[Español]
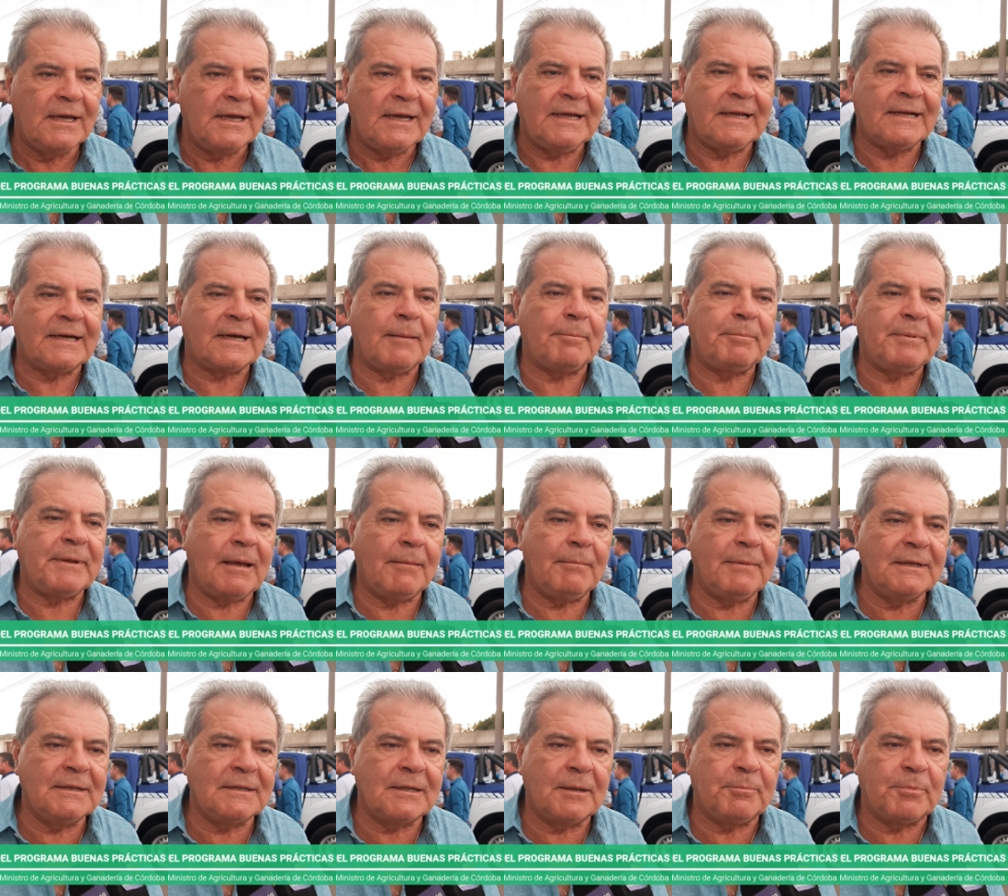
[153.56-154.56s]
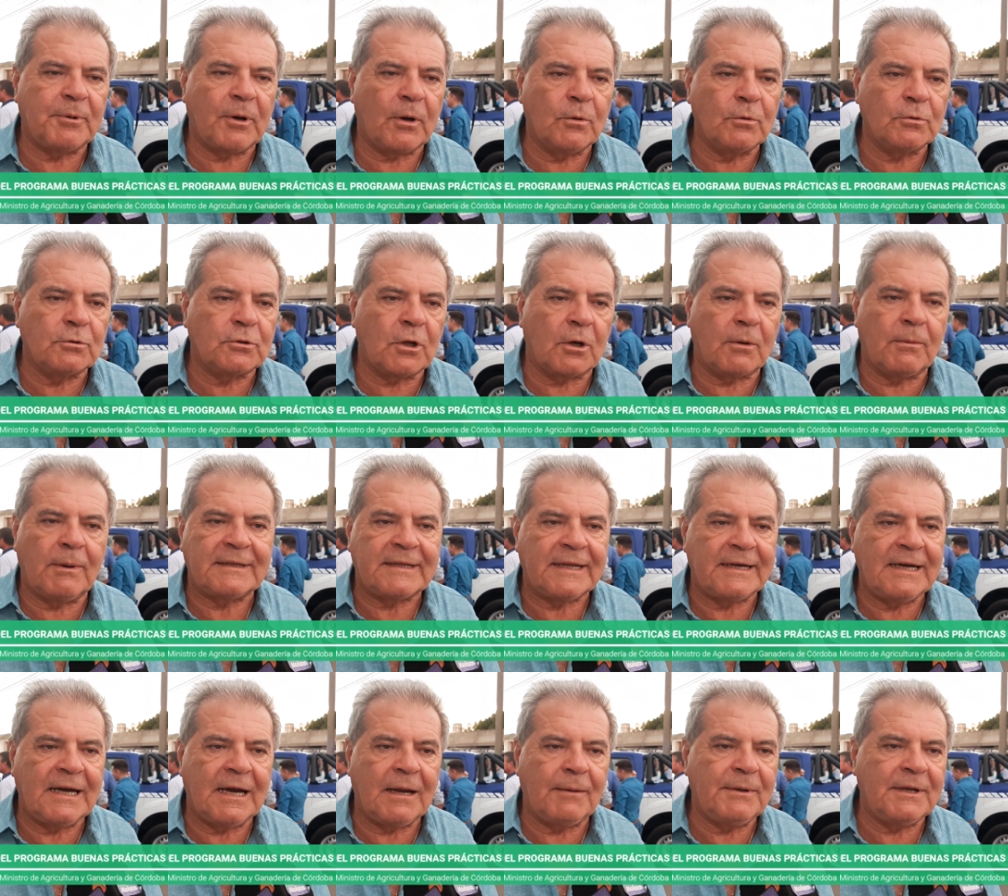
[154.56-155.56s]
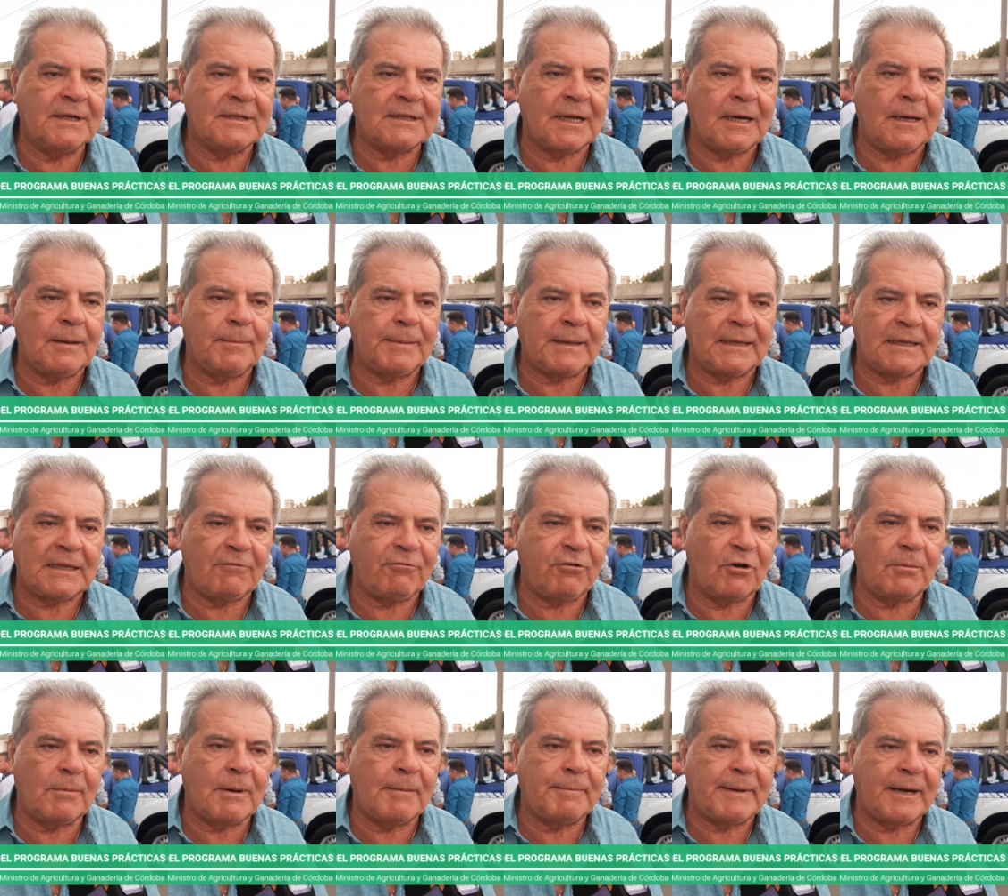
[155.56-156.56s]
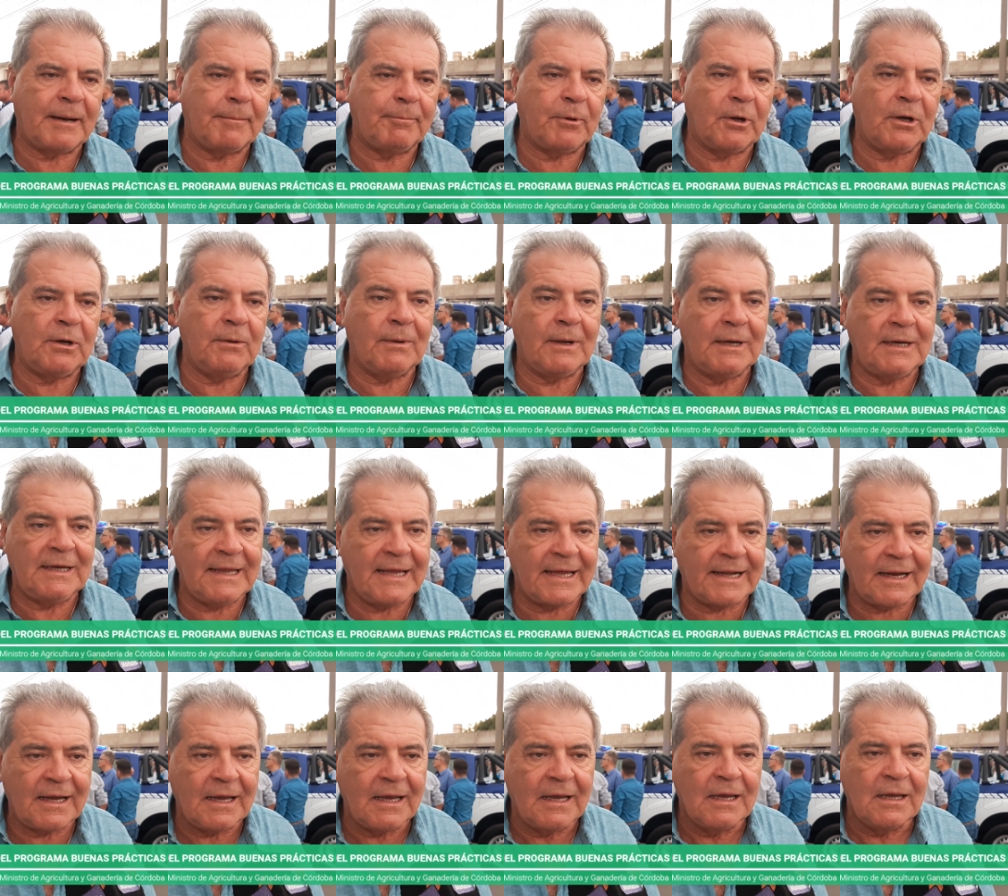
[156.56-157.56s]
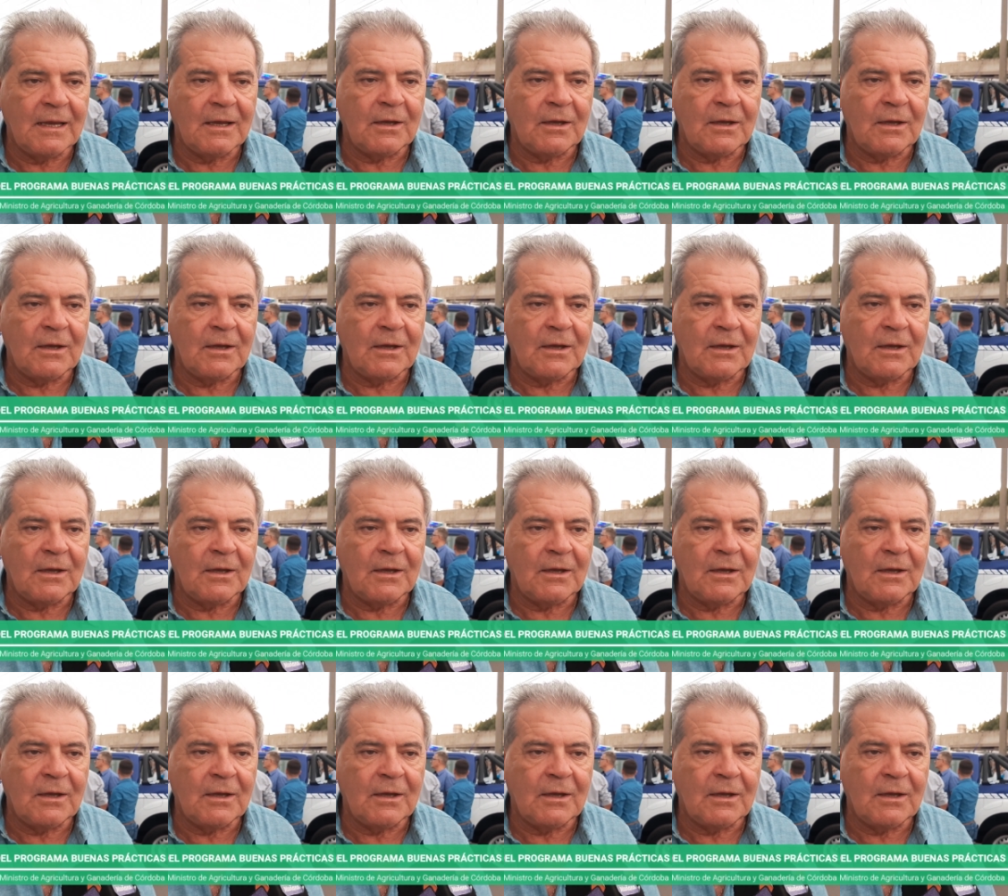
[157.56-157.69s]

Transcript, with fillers: y rápidamente el productor va a tener abierta la plataforma para poder validar